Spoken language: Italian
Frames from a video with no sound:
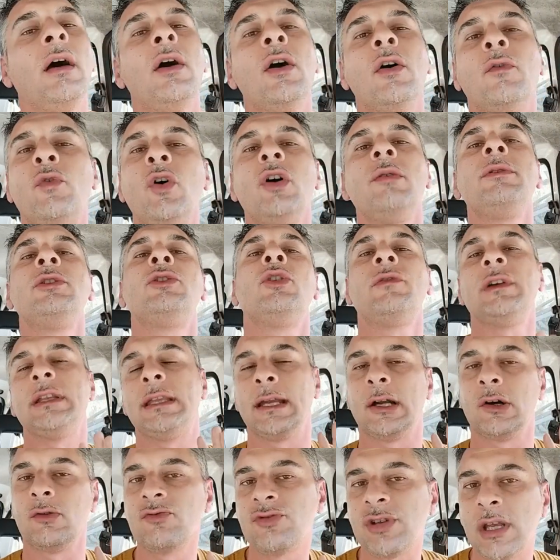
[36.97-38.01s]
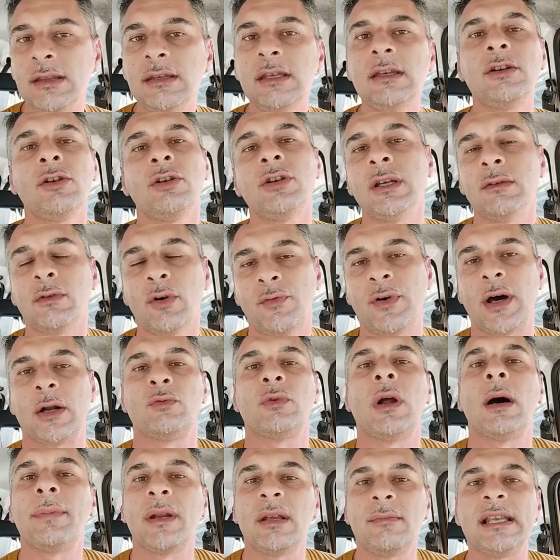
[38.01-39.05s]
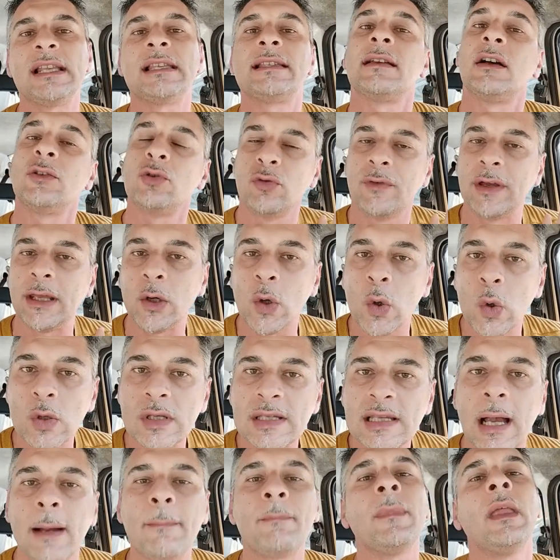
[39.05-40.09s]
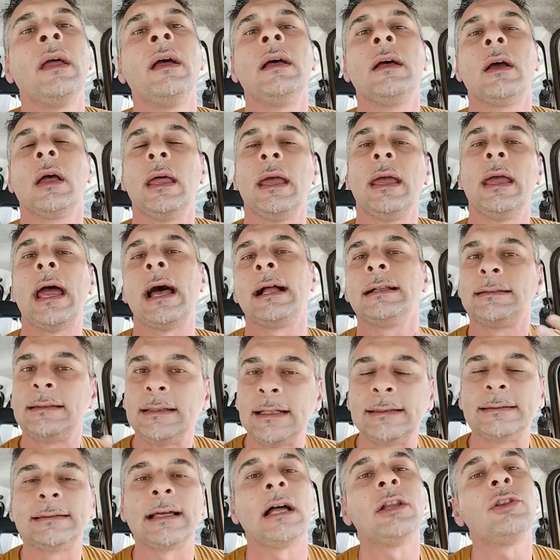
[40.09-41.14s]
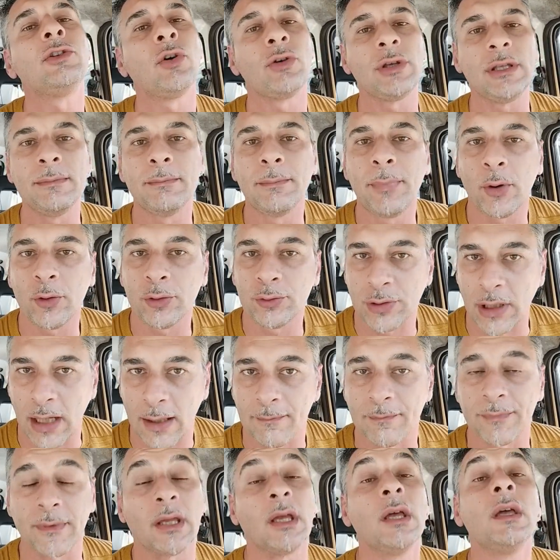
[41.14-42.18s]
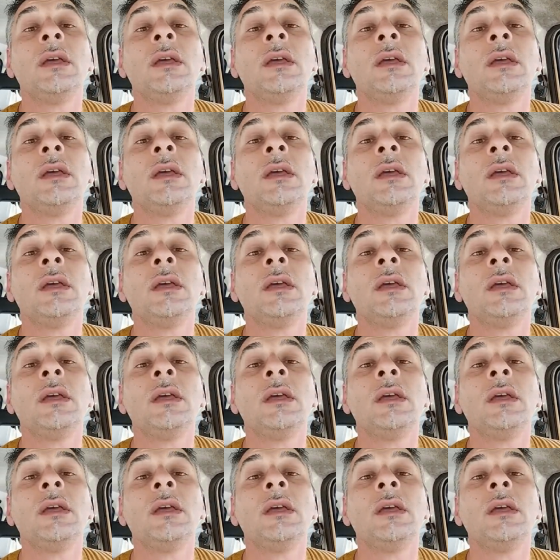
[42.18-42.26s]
voi mi dovete consentire, io devo fare una premessa doverosa eh, e eh, altrettanto importante.